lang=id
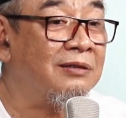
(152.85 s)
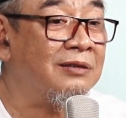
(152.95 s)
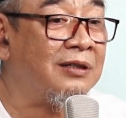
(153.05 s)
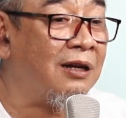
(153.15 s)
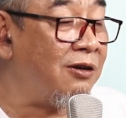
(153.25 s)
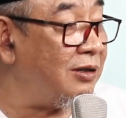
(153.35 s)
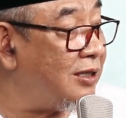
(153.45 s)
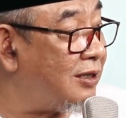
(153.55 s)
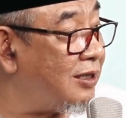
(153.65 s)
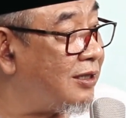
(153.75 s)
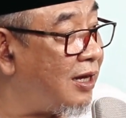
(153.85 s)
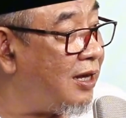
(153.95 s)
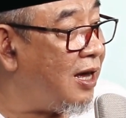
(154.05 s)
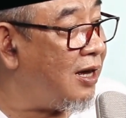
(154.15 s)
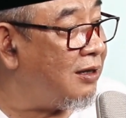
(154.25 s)
calon istri
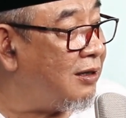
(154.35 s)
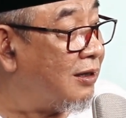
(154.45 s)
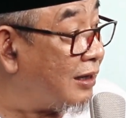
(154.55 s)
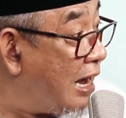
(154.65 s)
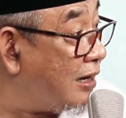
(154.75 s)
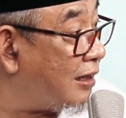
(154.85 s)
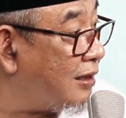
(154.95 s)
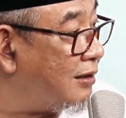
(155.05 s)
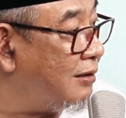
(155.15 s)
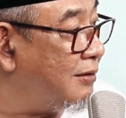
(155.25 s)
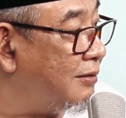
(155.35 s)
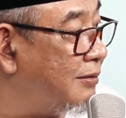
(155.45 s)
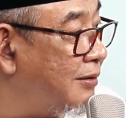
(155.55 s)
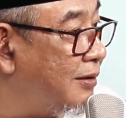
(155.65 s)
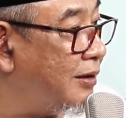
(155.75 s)
saya kanker.
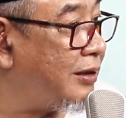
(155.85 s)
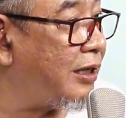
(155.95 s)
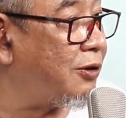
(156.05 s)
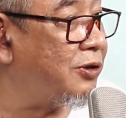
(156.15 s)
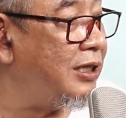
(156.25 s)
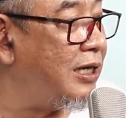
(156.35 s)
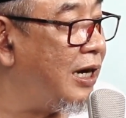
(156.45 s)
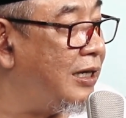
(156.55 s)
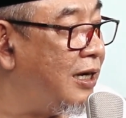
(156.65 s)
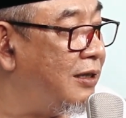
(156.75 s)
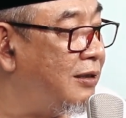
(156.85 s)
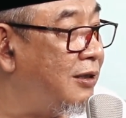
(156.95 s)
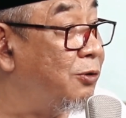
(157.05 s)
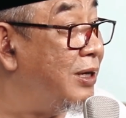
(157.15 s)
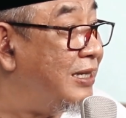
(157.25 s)
Saya terusin jangan ya.
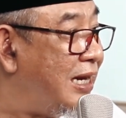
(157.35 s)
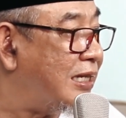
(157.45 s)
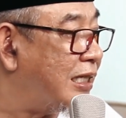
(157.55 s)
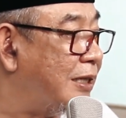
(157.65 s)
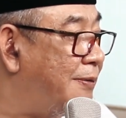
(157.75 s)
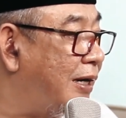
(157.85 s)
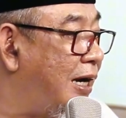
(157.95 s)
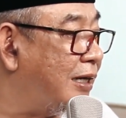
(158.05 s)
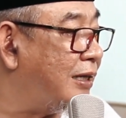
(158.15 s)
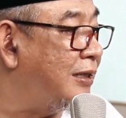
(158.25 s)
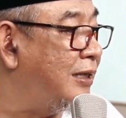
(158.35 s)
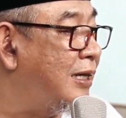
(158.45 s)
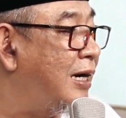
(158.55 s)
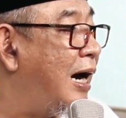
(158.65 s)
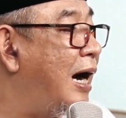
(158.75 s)
Udah jelas saya sama kanker.
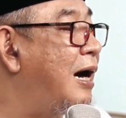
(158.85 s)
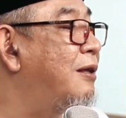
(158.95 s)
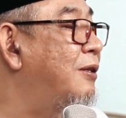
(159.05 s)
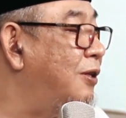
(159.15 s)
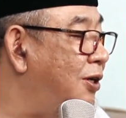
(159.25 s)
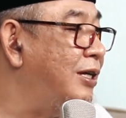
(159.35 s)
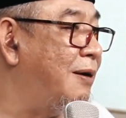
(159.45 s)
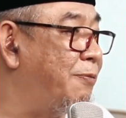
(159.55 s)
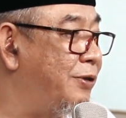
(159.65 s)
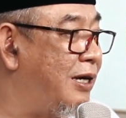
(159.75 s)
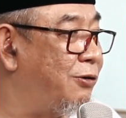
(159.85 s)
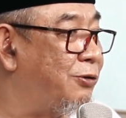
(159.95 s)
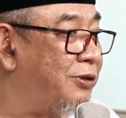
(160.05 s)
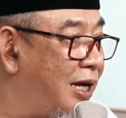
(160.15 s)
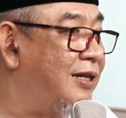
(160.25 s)
Allah yang punya
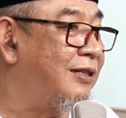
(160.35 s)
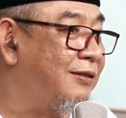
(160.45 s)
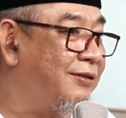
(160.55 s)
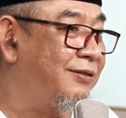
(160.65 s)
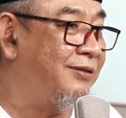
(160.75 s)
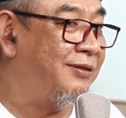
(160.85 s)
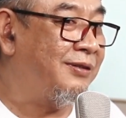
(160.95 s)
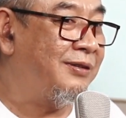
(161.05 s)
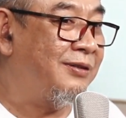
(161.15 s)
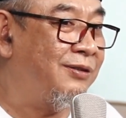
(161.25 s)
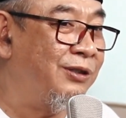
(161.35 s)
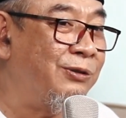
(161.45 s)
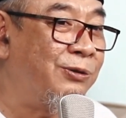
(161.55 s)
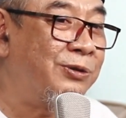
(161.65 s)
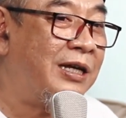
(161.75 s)
urusan itu. Itu
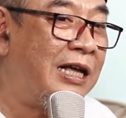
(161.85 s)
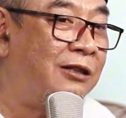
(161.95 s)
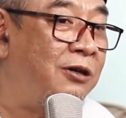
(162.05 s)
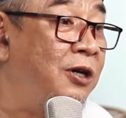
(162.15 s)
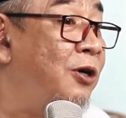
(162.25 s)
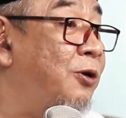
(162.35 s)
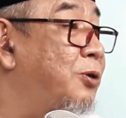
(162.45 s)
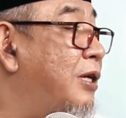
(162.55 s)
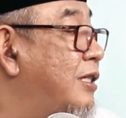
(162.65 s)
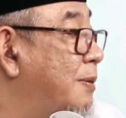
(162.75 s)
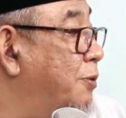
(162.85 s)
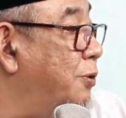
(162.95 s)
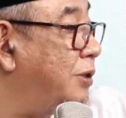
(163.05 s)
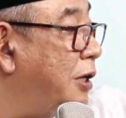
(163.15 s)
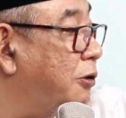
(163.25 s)
urusan Allah, urusan
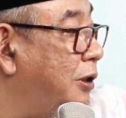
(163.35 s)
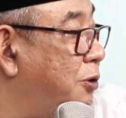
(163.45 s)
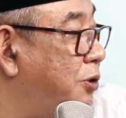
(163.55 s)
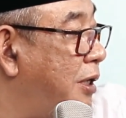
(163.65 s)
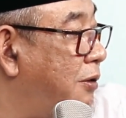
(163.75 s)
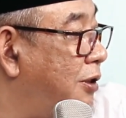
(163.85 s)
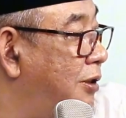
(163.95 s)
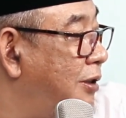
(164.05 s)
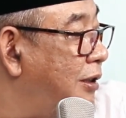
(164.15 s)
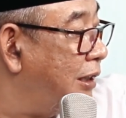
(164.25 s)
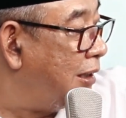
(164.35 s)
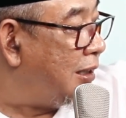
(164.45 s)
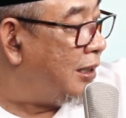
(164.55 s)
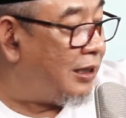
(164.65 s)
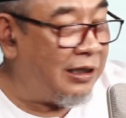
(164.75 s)
sembuh, urusan dokter, urusan Allah nih
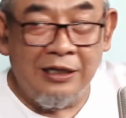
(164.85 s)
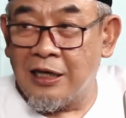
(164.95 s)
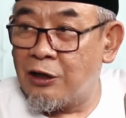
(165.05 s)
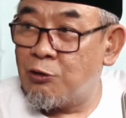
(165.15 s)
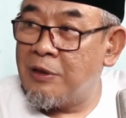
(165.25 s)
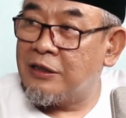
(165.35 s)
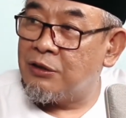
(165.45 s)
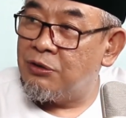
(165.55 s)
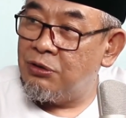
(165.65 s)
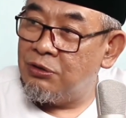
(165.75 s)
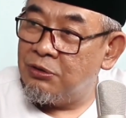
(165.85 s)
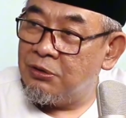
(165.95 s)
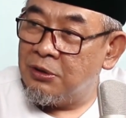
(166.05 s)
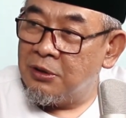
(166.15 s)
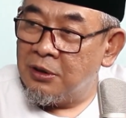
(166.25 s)
ini dari rumah teduh hmm,
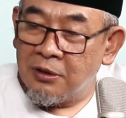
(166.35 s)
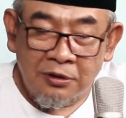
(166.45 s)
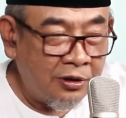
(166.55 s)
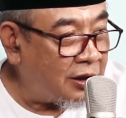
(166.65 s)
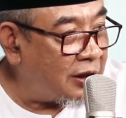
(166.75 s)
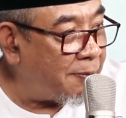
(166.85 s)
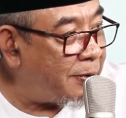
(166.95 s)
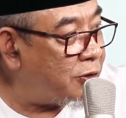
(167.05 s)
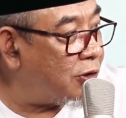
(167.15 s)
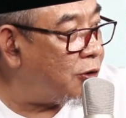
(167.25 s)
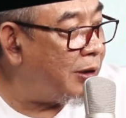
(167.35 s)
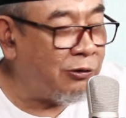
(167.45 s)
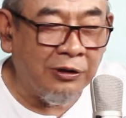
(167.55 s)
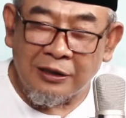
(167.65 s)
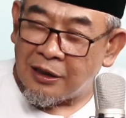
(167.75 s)
hmm, hmm, setiap masuk ke rumah
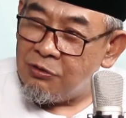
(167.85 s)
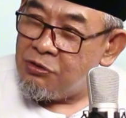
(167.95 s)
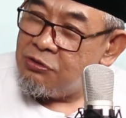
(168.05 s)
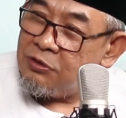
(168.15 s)
itu teh teduh